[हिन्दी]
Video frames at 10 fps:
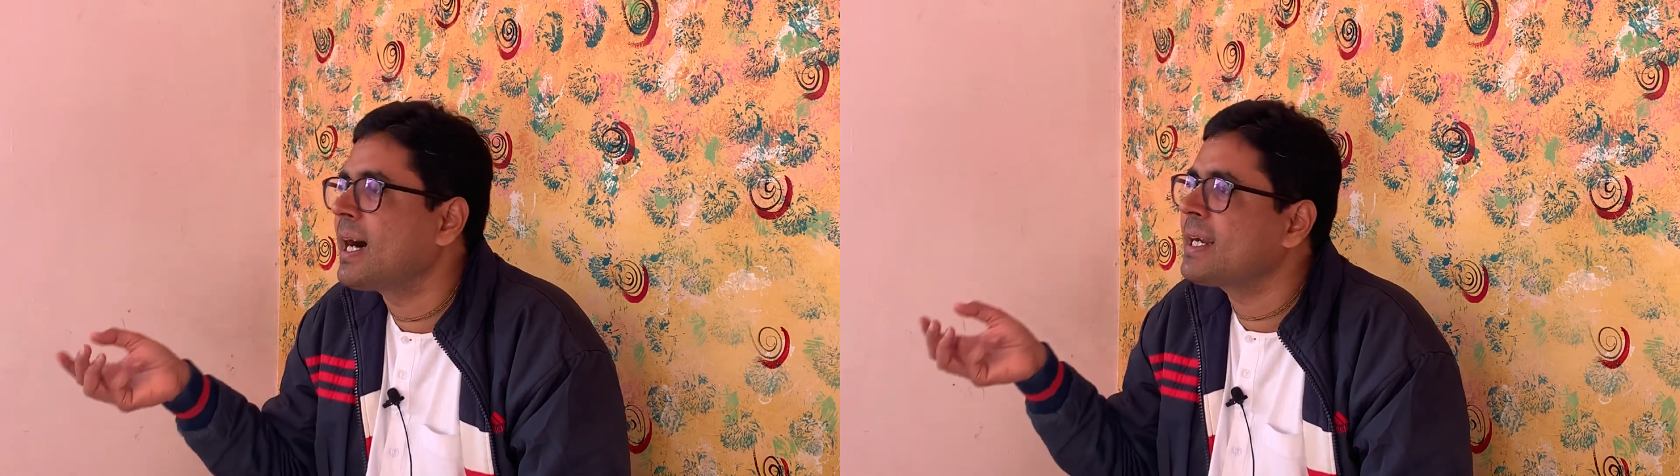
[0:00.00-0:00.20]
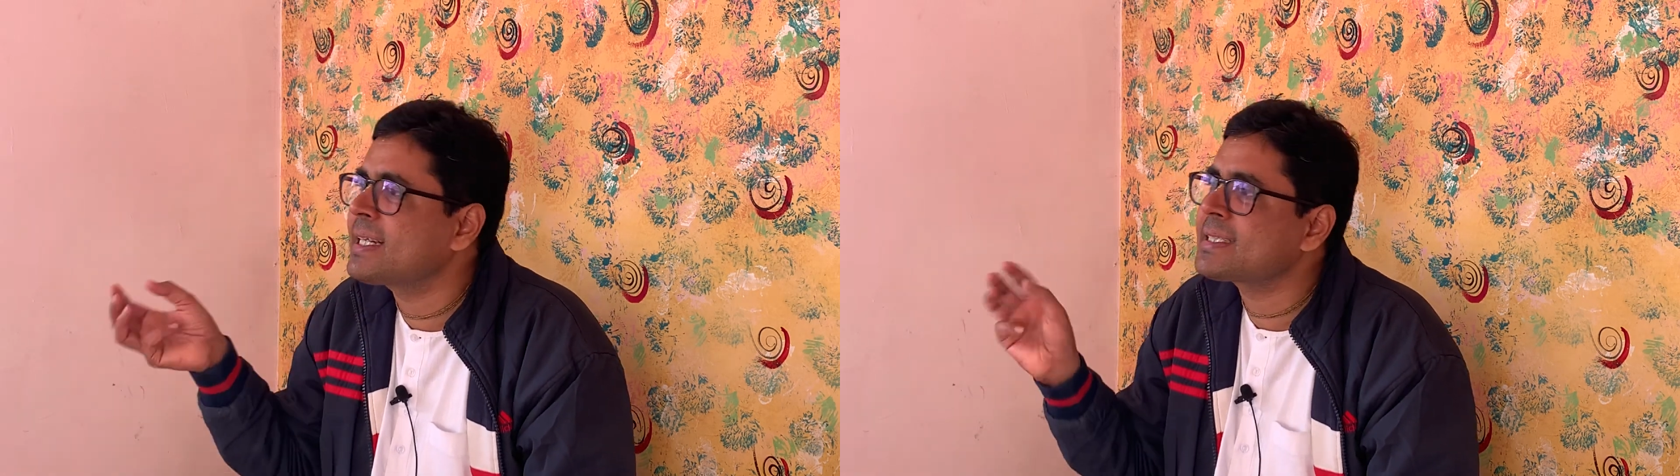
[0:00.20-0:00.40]

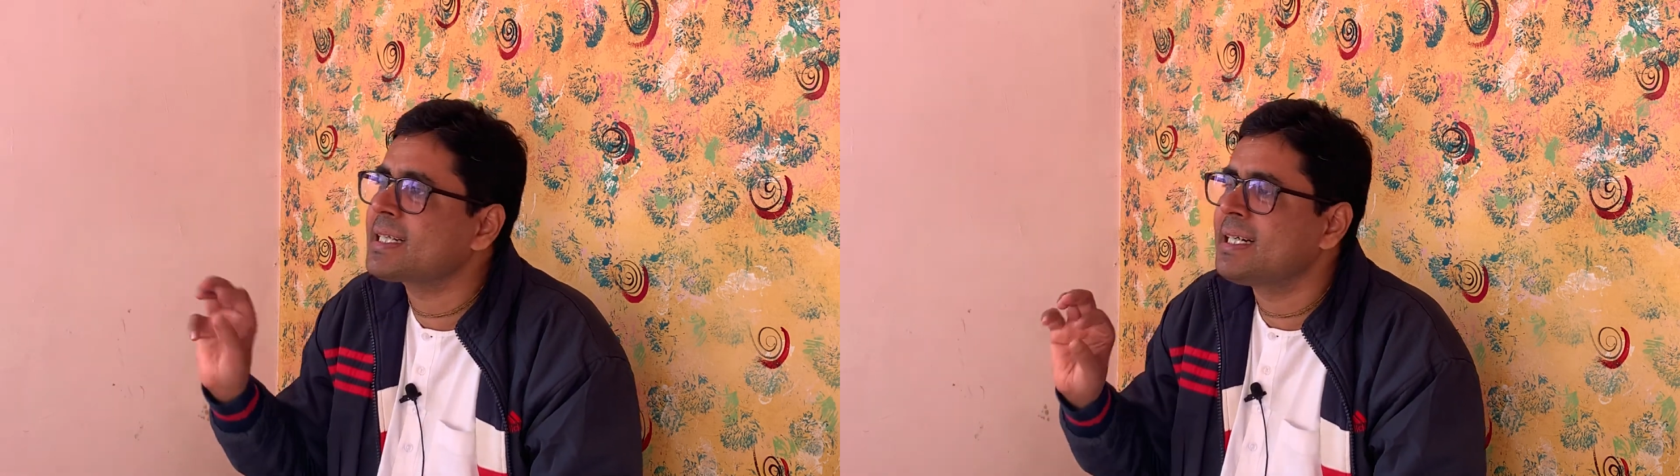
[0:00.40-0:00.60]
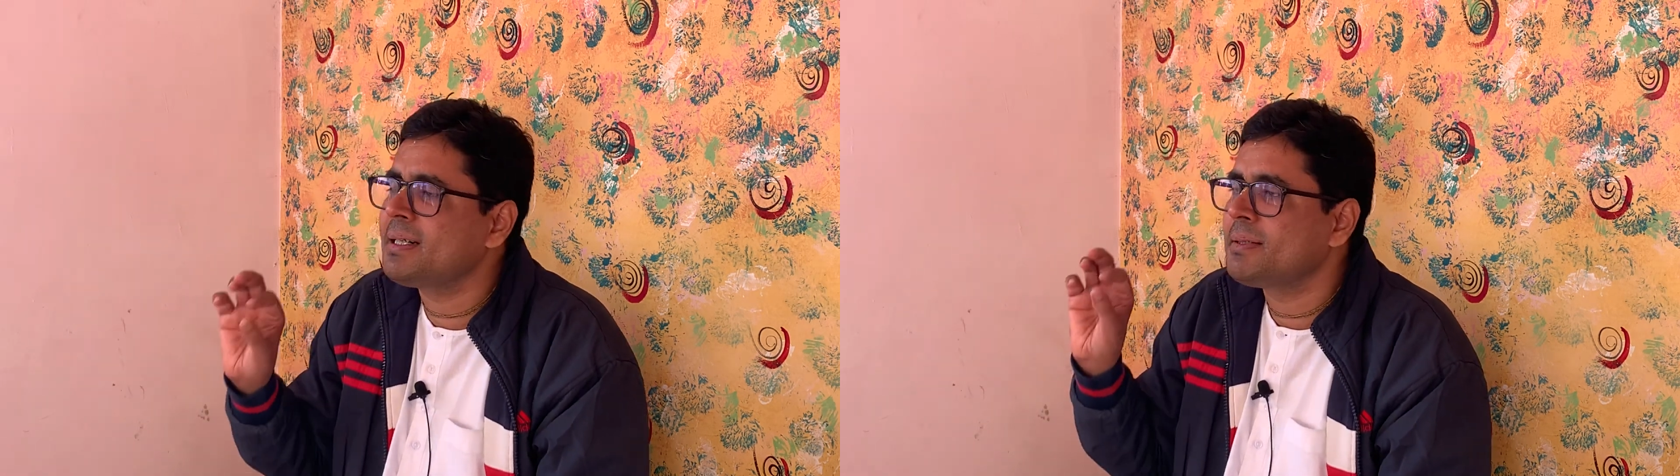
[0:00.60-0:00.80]
हर एक
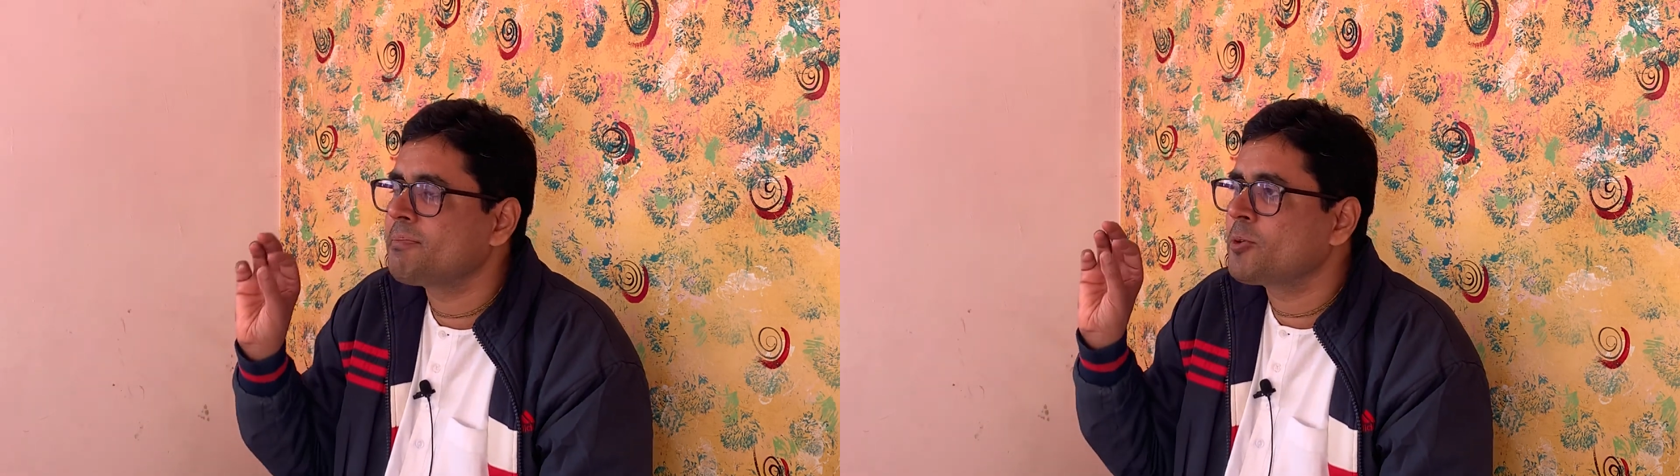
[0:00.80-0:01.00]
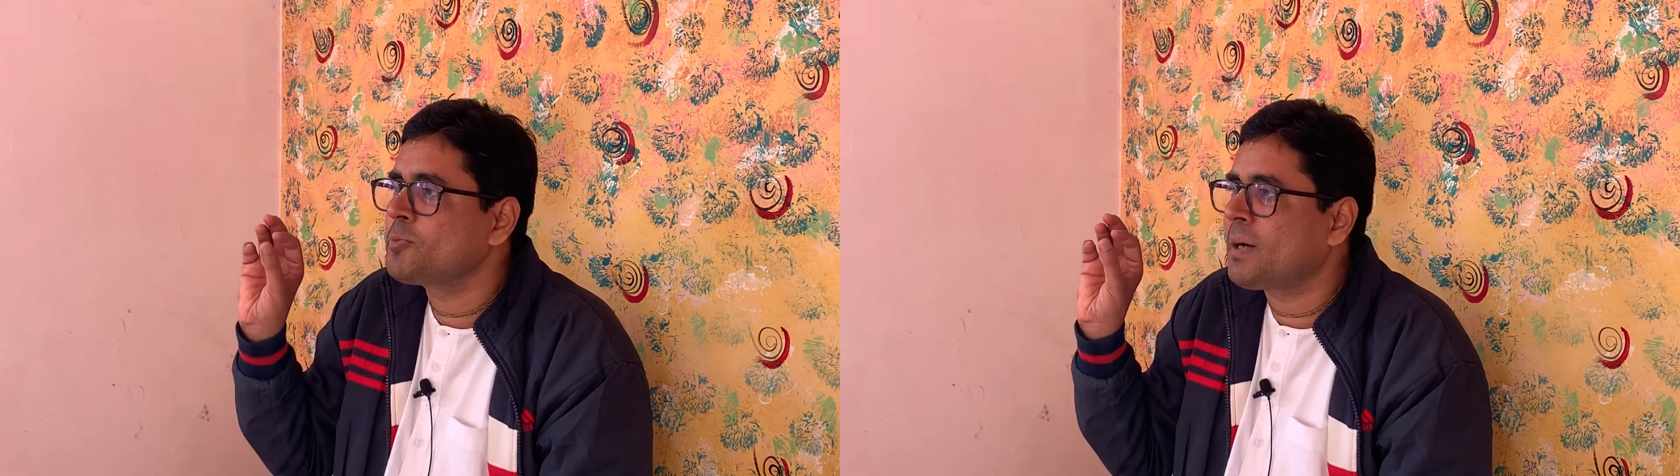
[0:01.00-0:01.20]
जगह
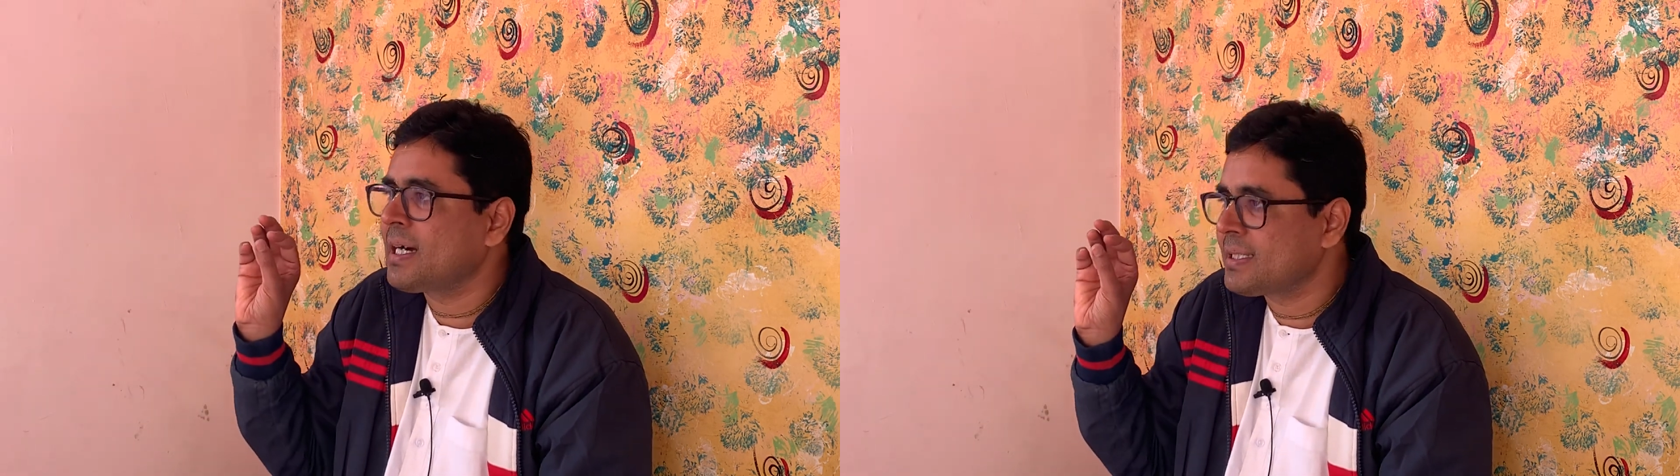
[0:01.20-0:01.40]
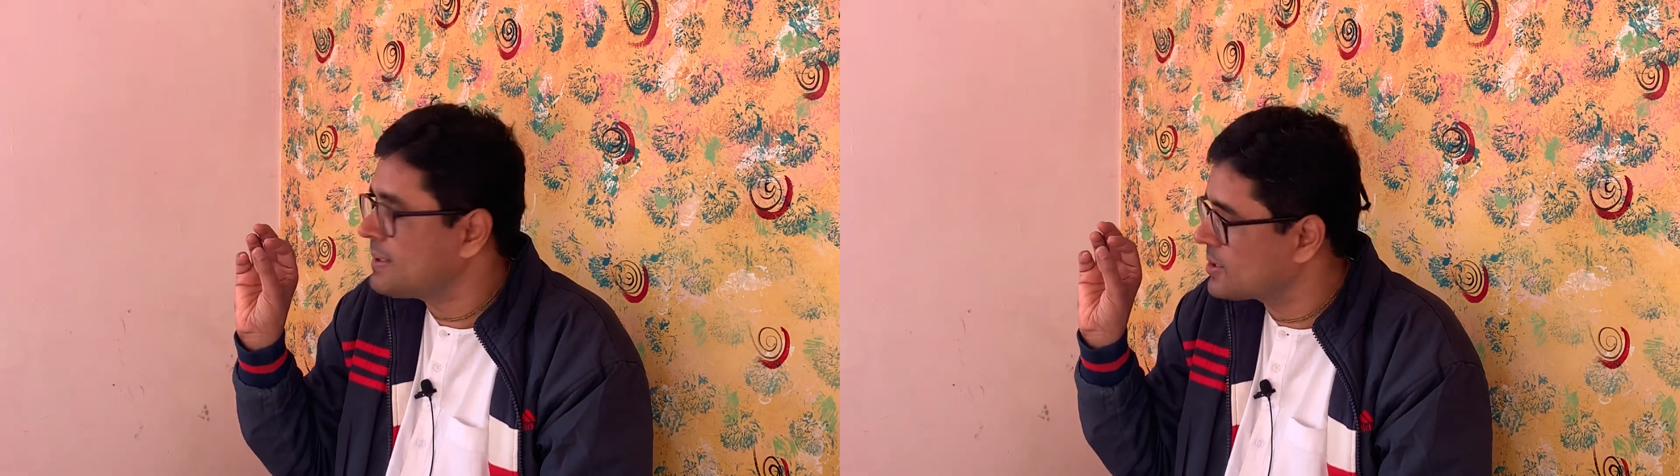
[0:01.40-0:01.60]

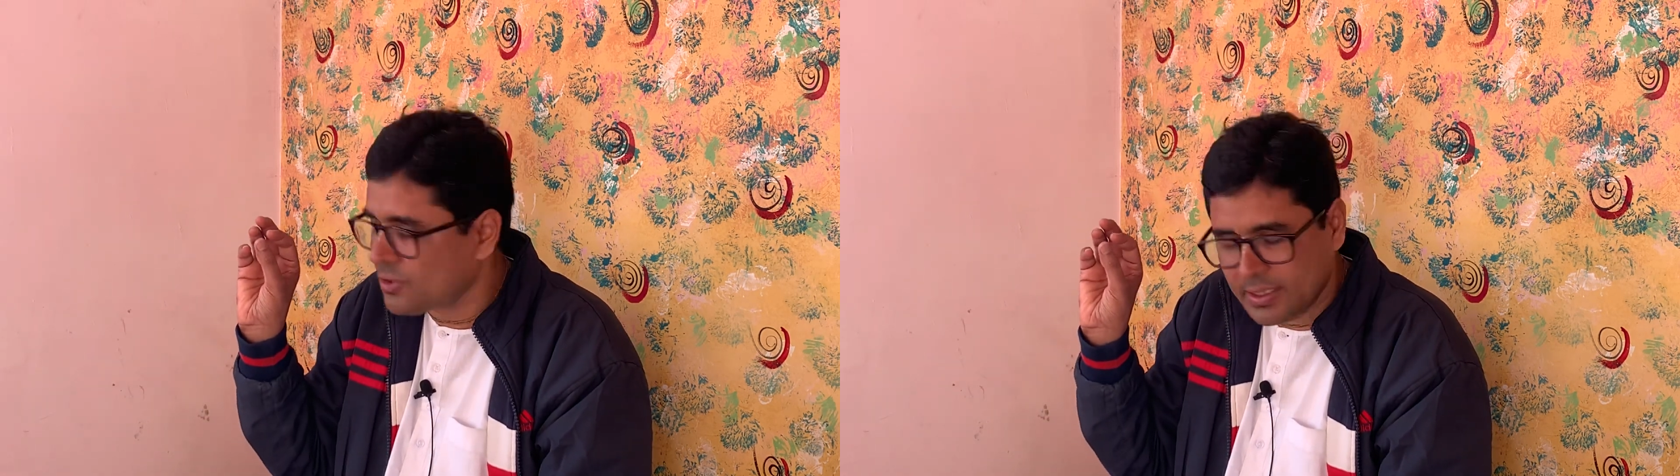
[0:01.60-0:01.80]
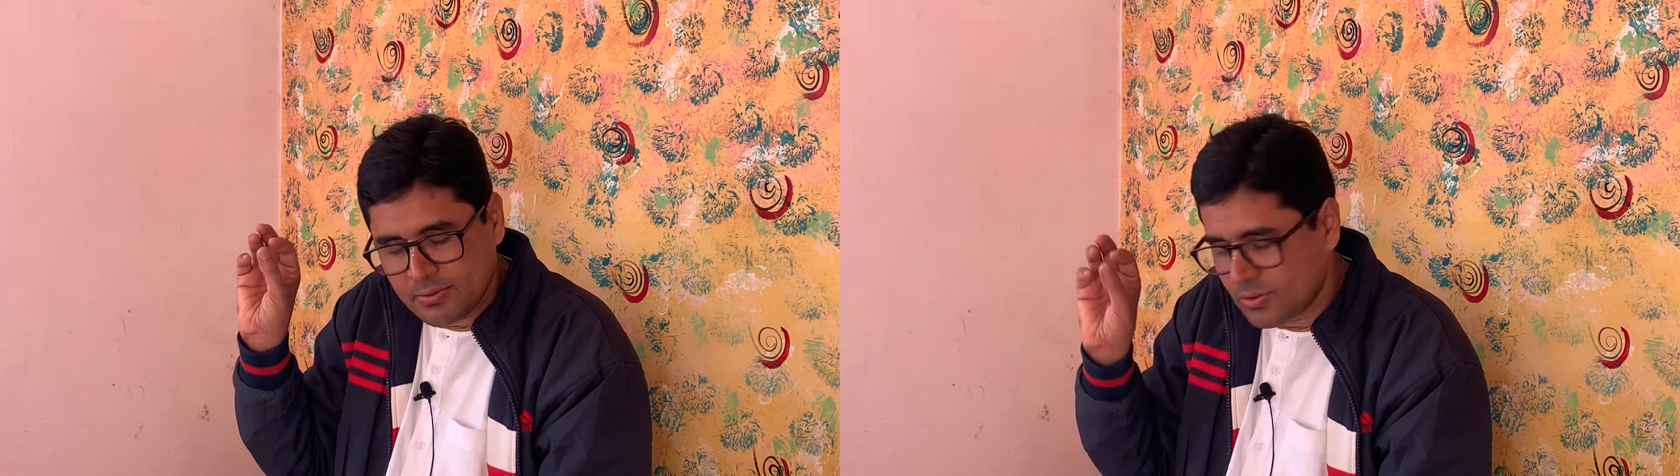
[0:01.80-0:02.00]
प्रभुपाद
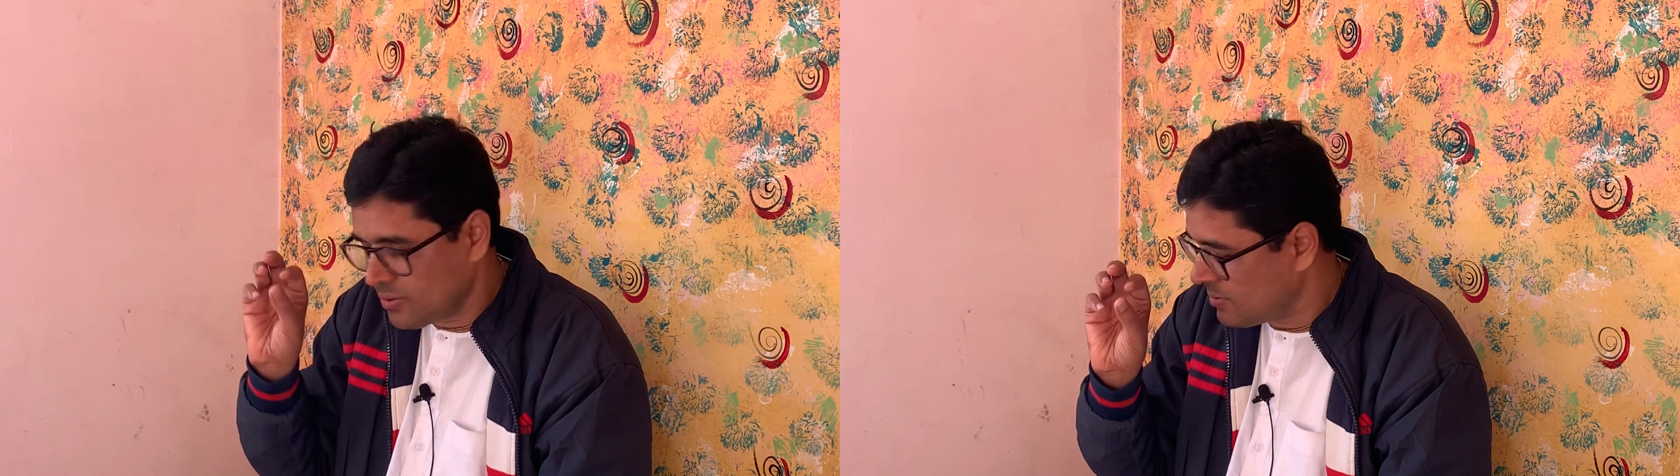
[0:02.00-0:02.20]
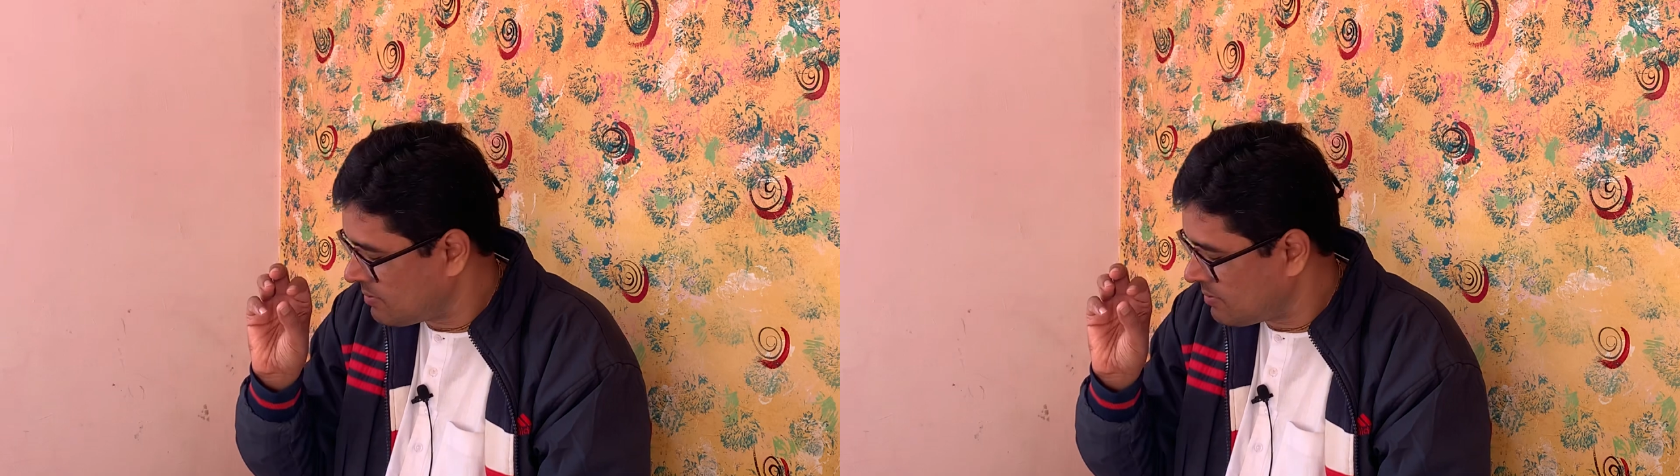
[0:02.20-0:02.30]
सॉरी वो